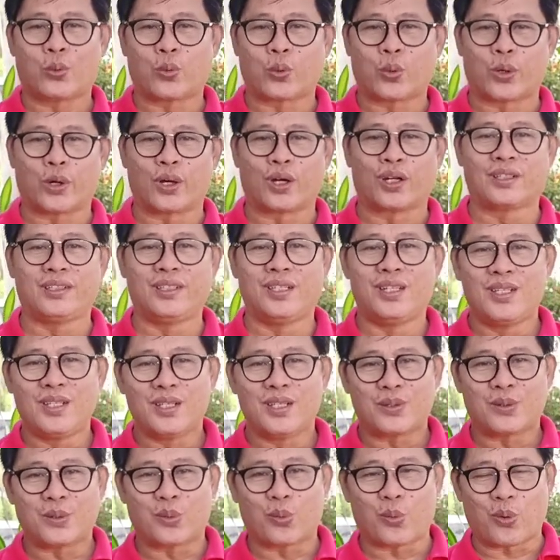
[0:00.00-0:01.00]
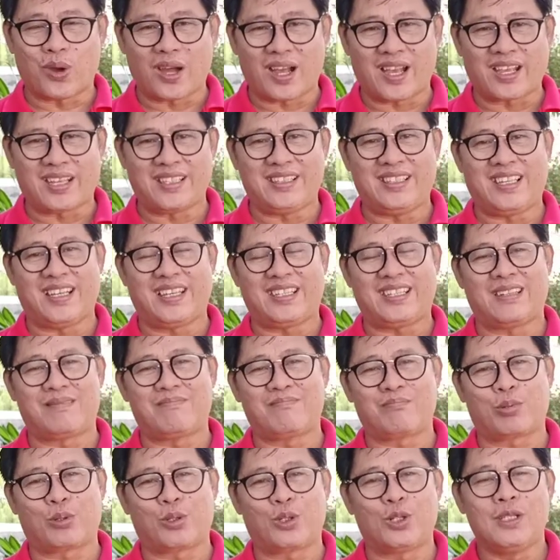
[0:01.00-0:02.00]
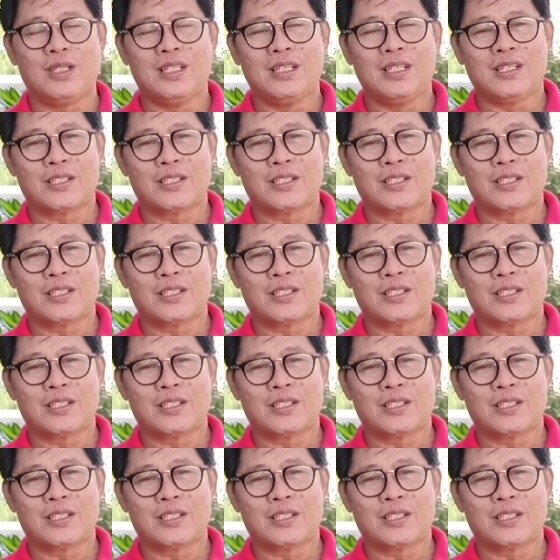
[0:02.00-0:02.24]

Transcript: World wide. Ayan po.